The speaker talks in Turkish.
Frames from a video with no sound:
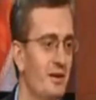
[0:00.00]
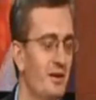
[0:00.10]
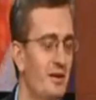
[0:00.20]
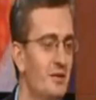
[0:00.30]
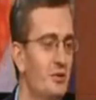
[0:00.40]

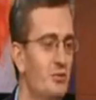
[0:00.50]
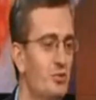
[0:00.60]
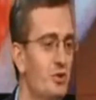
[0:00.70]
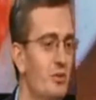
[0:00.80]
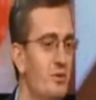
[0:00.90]
e, net
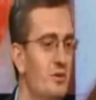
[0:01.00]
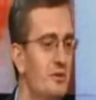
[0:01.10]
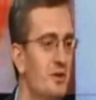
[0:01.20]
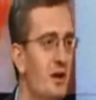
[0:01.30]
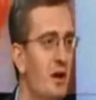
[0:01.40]

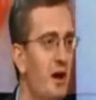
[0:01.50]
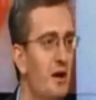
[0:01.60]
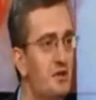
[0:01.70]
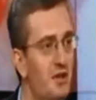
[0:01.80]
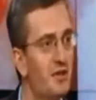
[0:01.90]
düşünebiliriz.
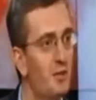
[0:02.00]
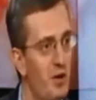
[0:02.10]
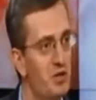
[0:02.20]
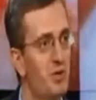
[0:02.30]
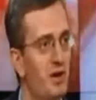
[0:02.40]
Aynı
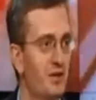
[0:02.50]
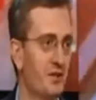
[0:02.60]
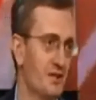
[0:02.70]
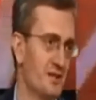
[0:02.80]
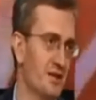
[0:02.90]
şekilde
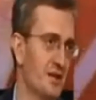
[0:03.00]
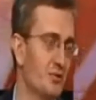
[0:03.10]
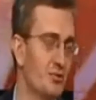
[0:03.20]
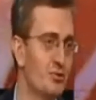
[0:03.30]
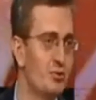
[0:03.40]
başbakanlıkta
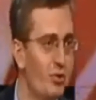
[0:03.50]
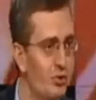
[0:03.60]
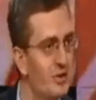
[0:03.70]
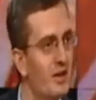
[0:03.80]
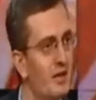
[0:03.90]
zaten güçlü.
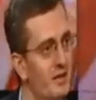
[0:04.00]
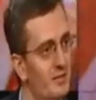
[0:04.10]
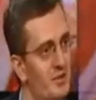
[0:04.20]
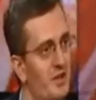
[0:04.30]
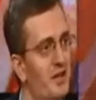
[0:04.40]
Orada da
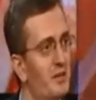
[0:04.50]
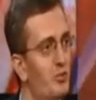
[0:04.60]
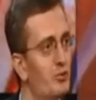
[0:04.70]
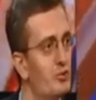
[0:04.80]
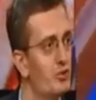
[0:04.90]
bir
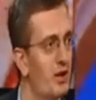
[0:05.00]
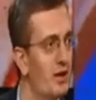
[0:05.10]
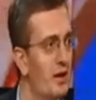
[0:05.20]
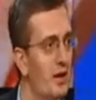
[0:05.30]
ekip oluşacak.